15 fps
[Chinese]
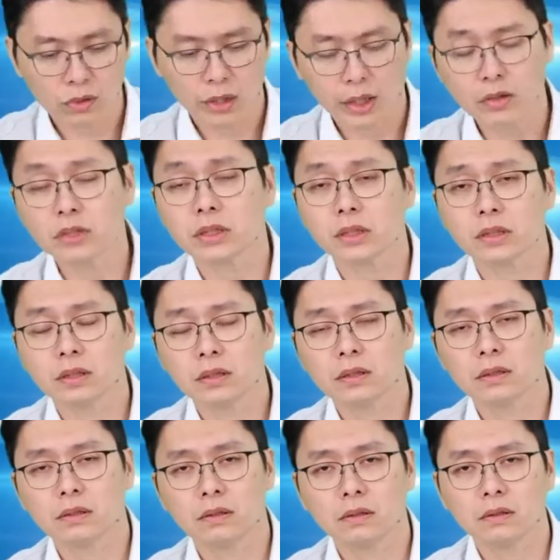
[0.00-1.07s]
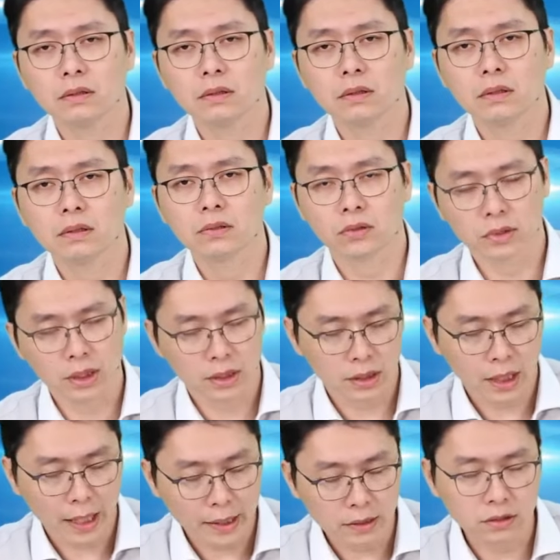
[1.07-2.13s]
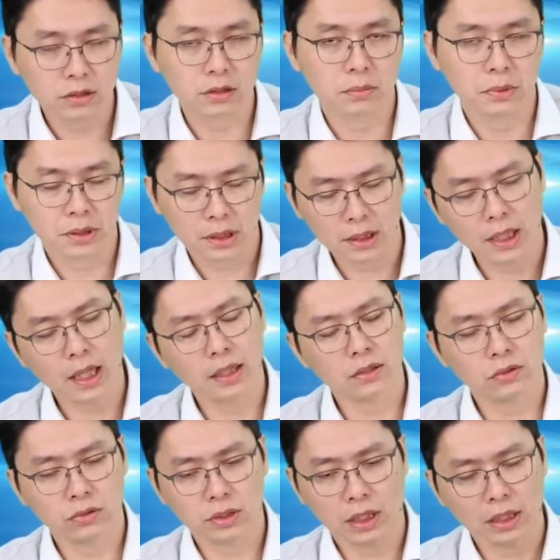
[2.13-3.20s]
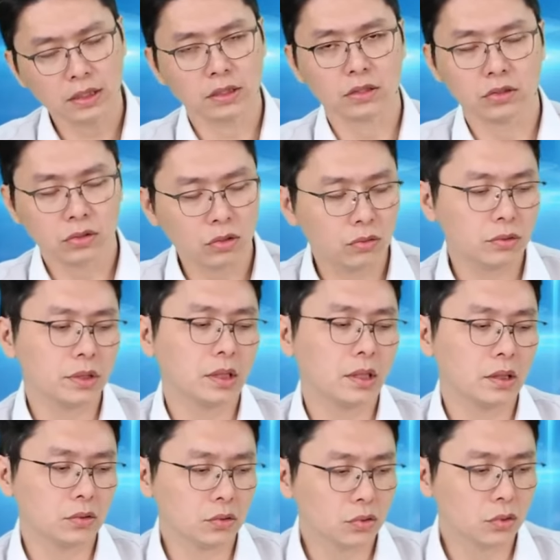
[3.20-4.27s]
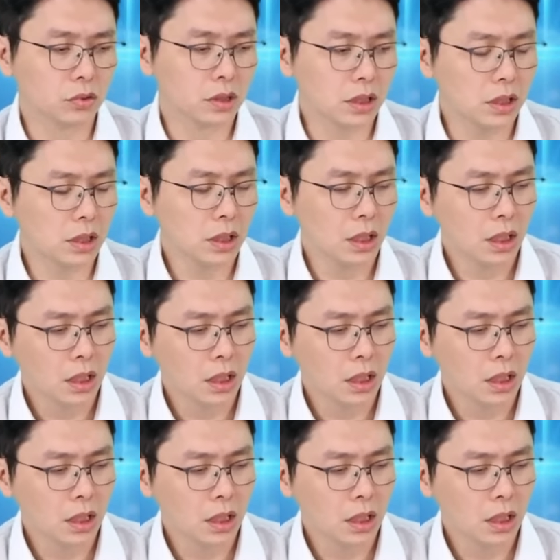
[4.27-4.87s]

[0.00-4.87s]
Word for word: 了解哦，董事长谈了什么？那大家就讲几个重点啊，就是说第一。